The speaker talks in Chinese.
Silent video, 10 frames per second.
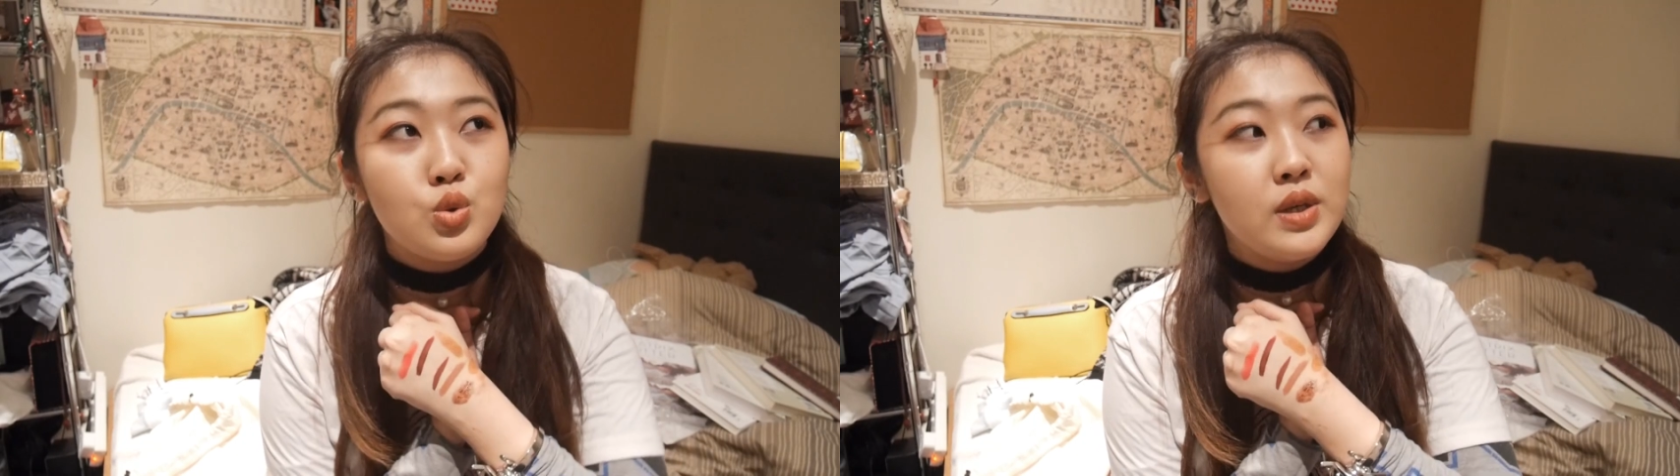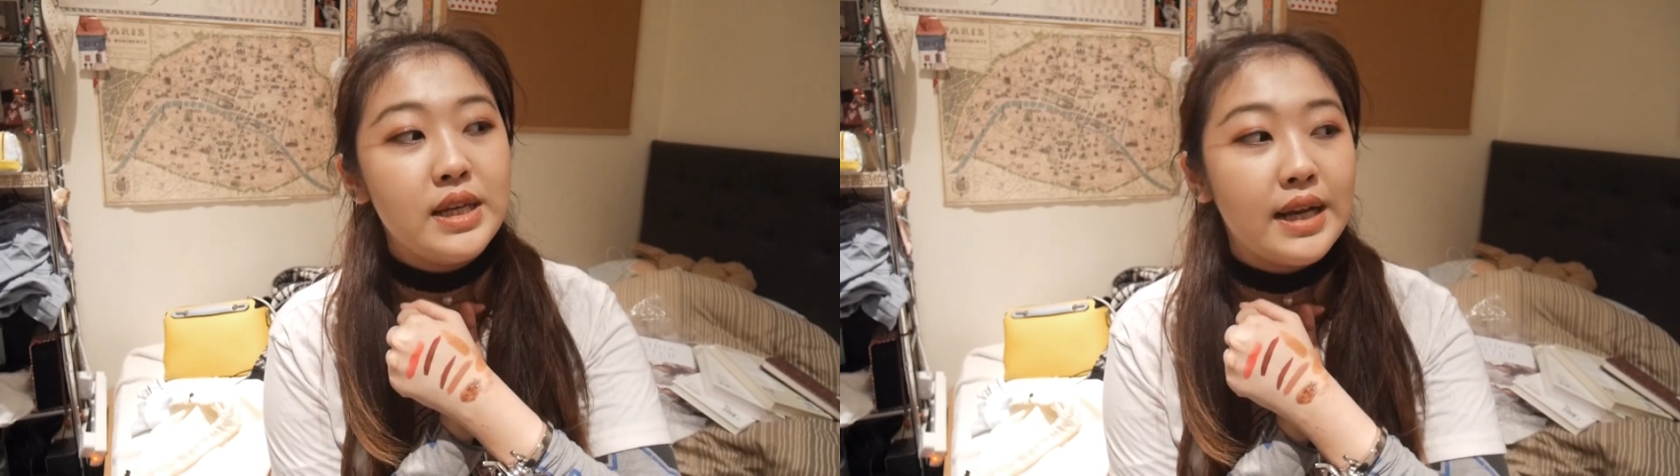
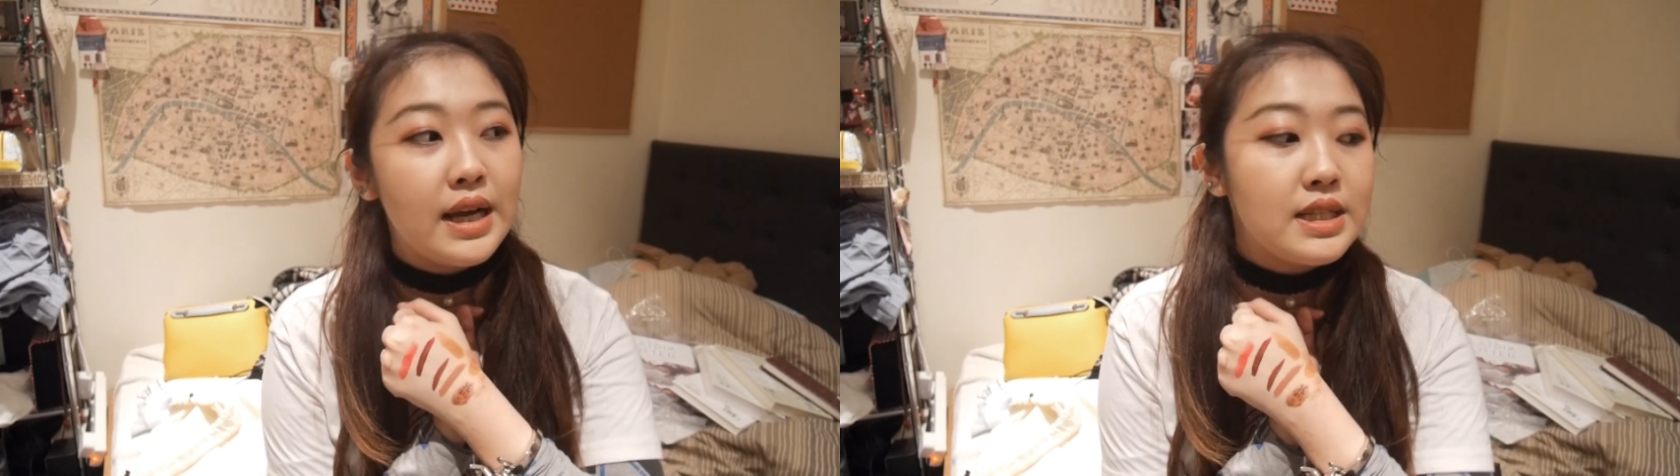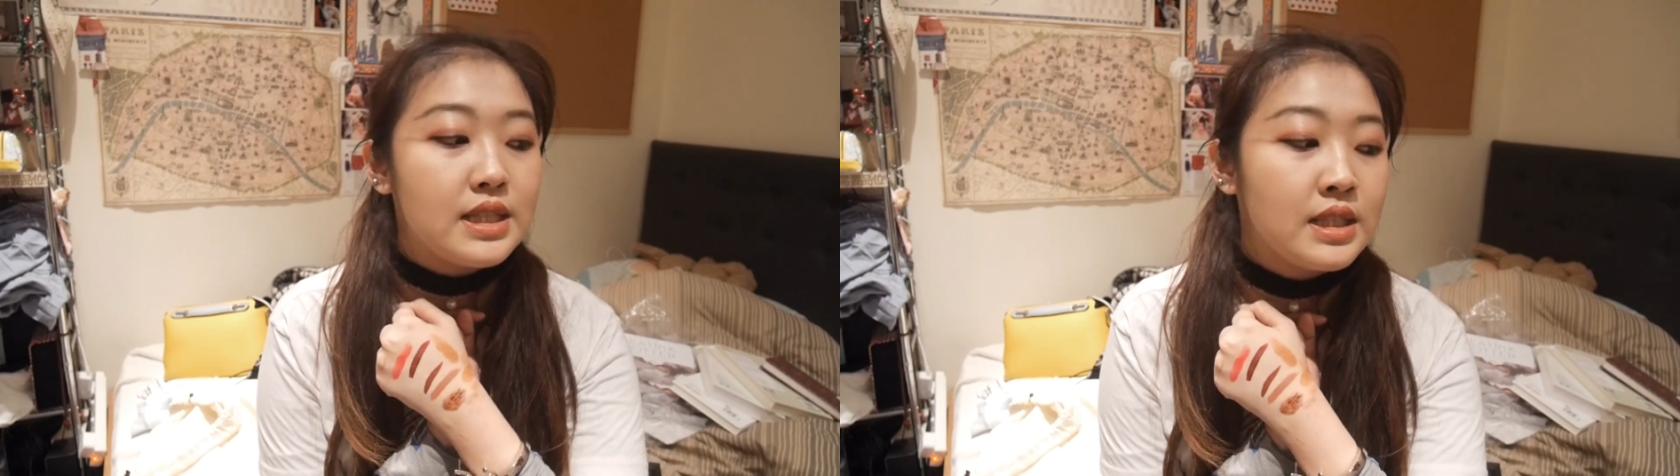最
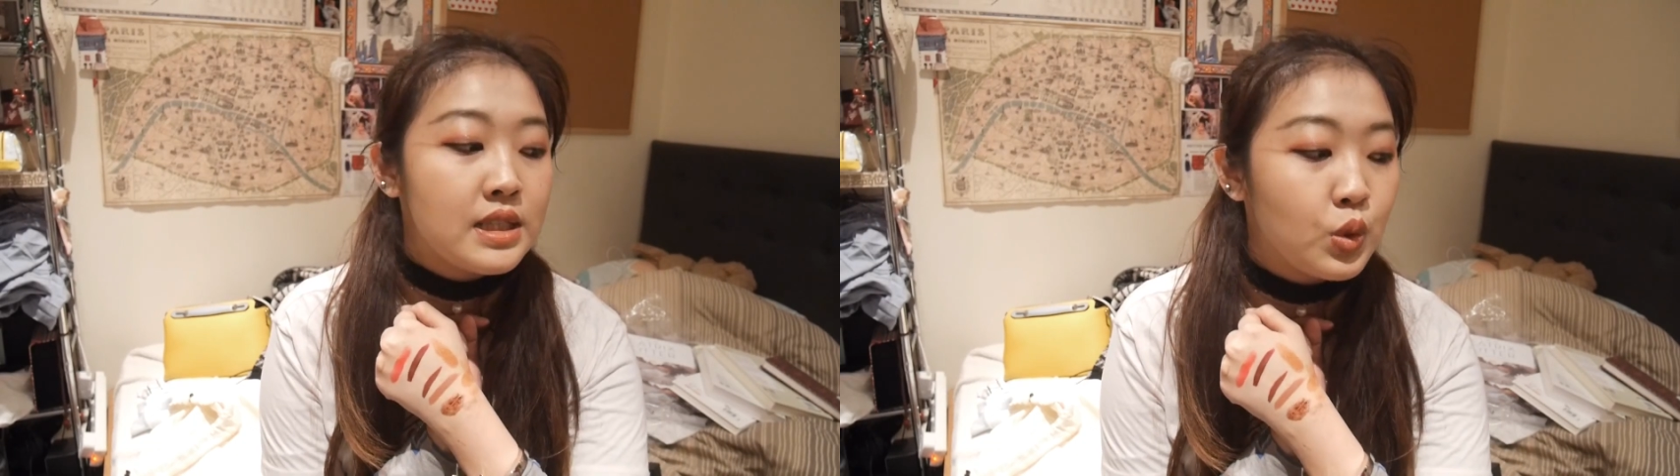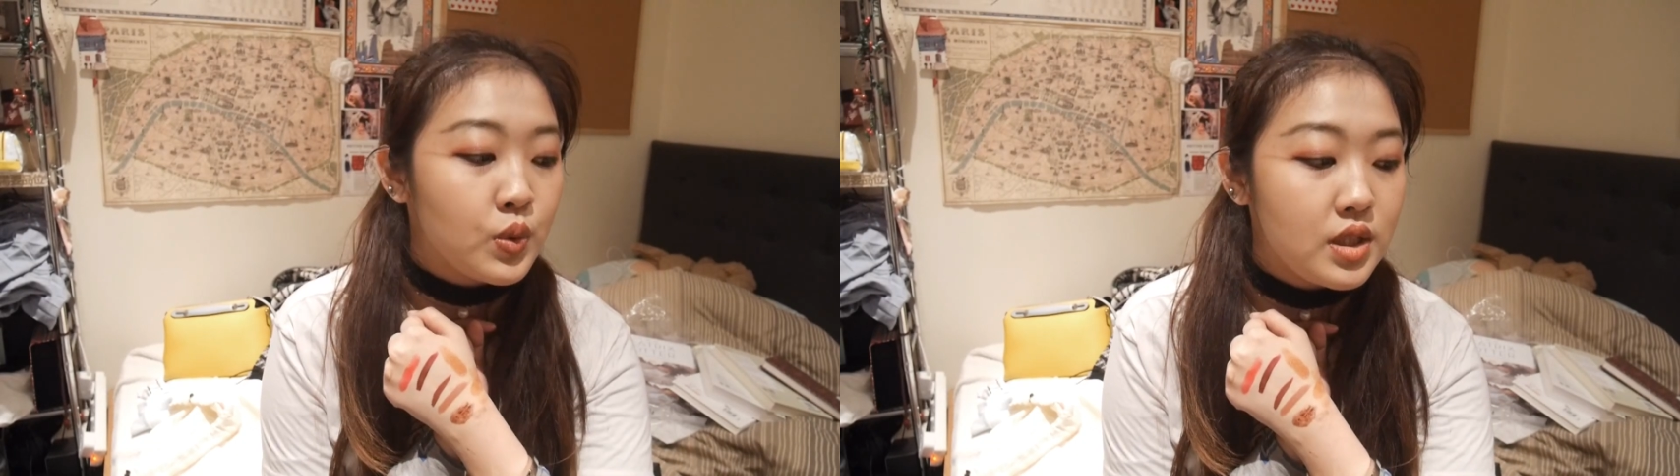开心的一
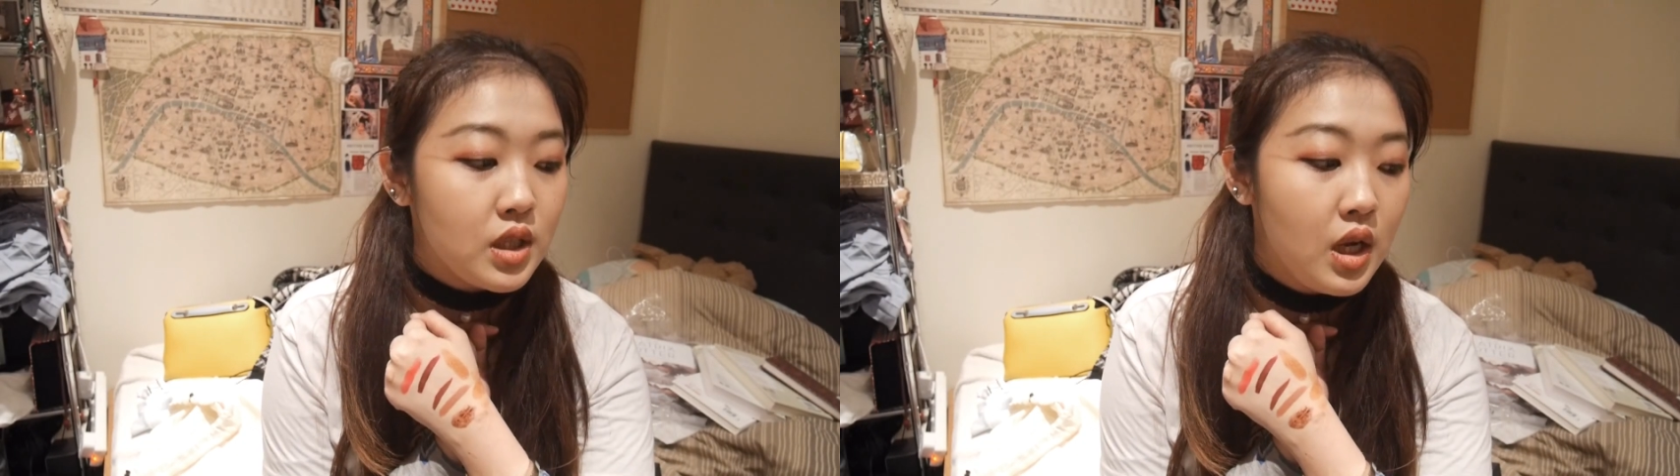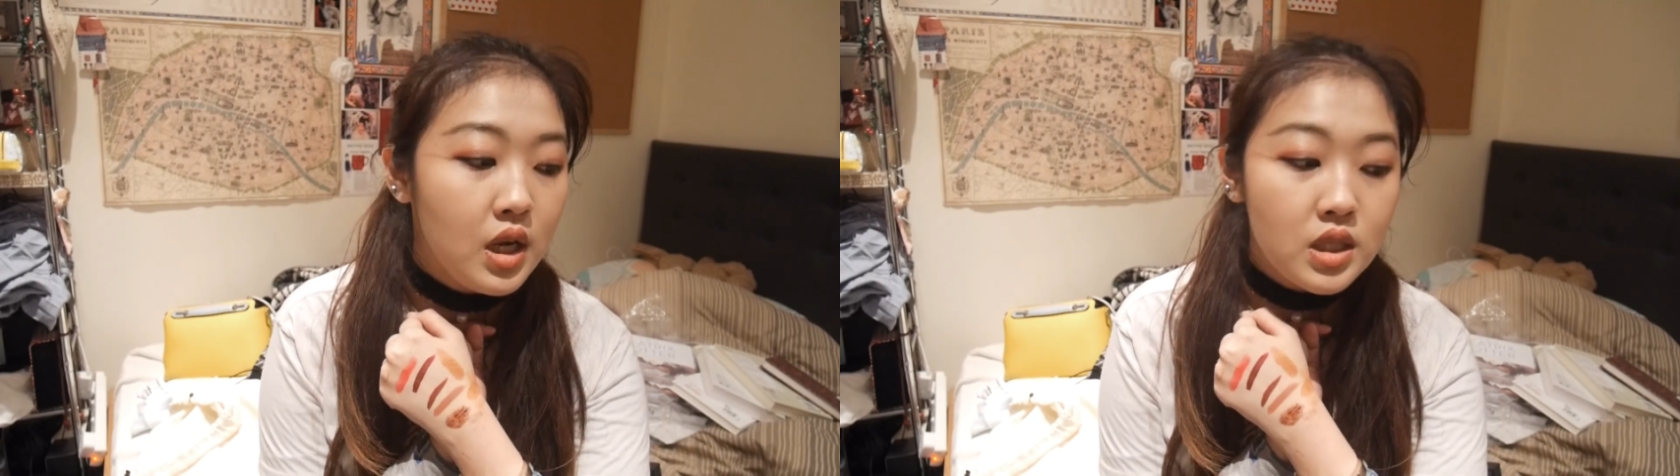些东
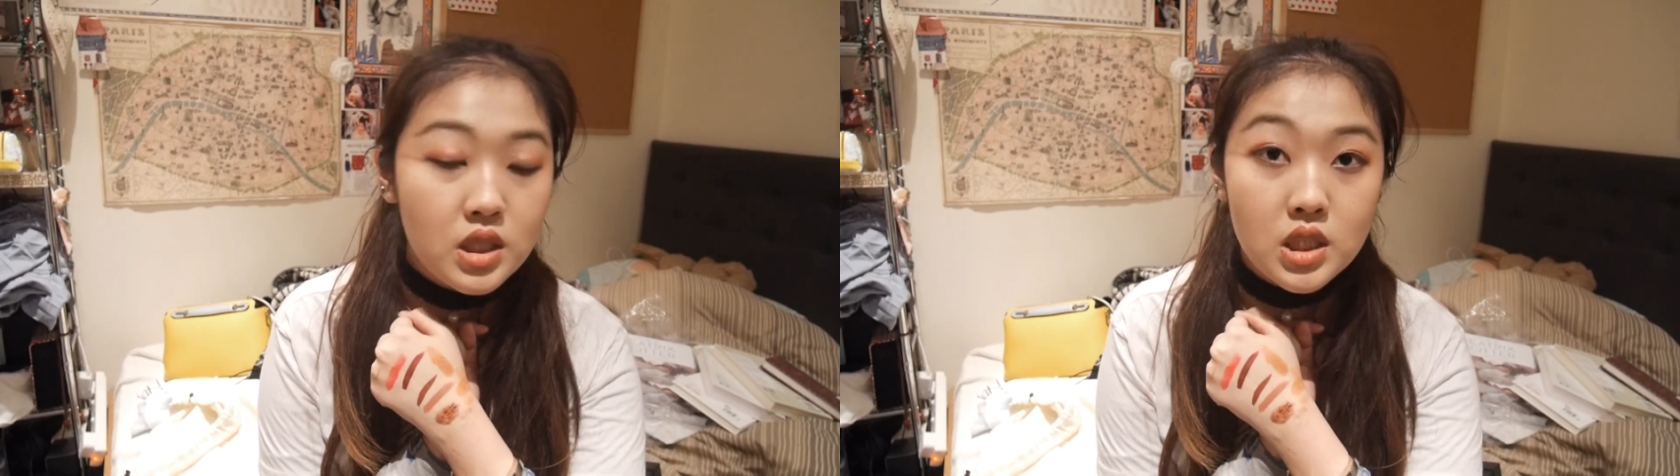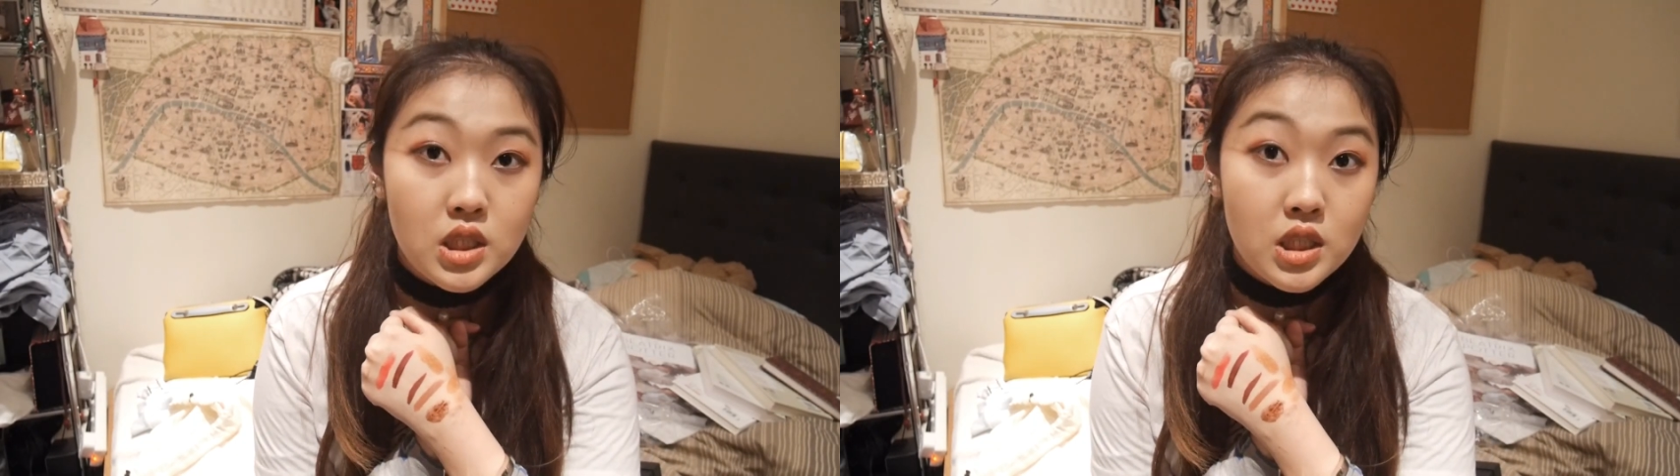西
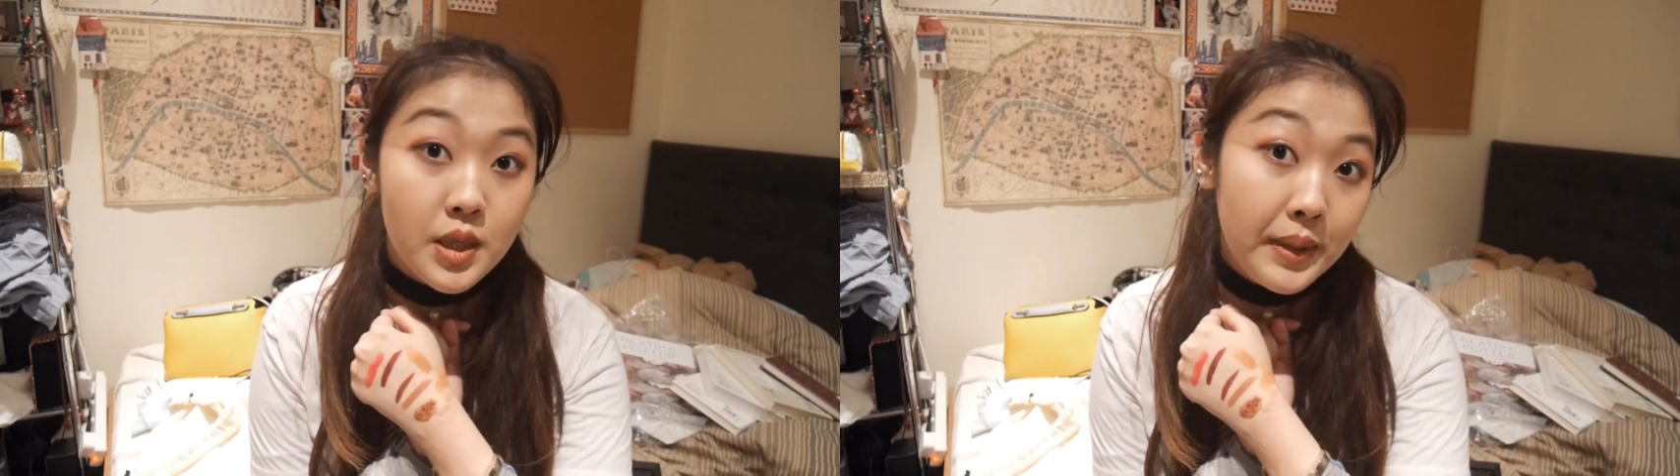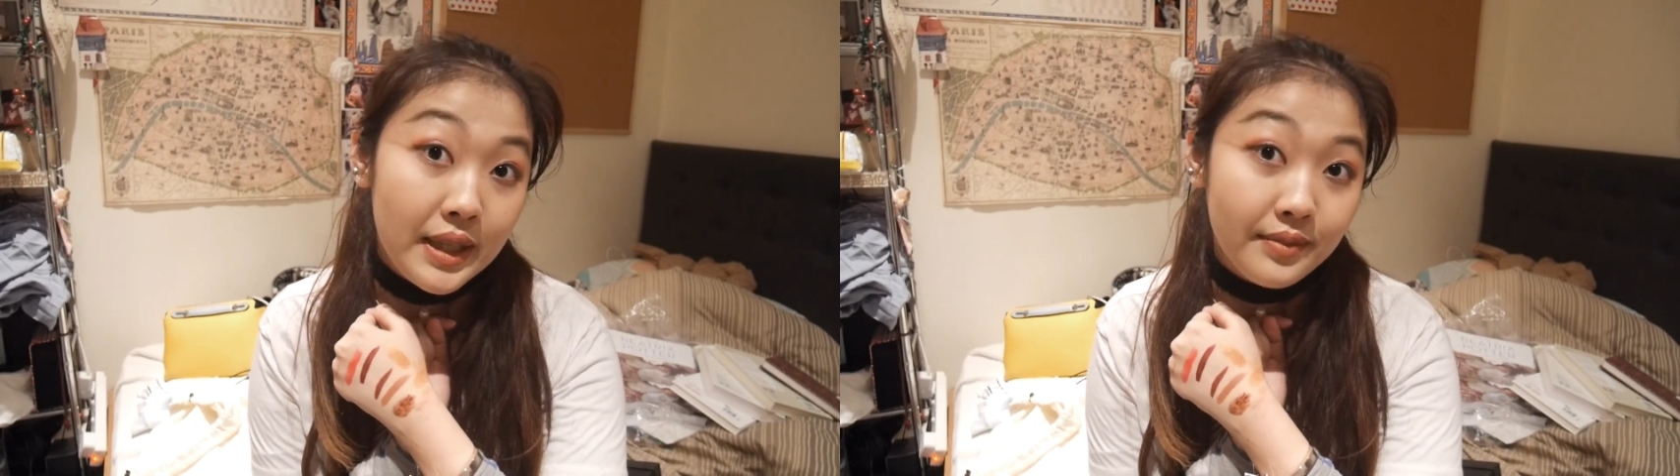是
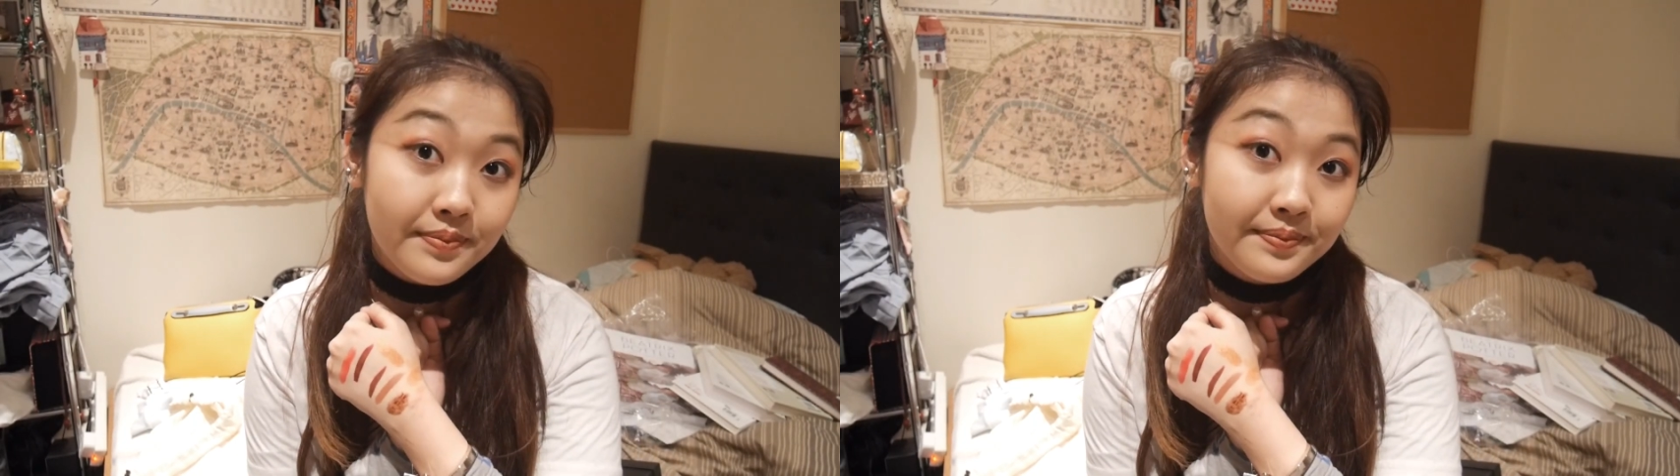什么呢？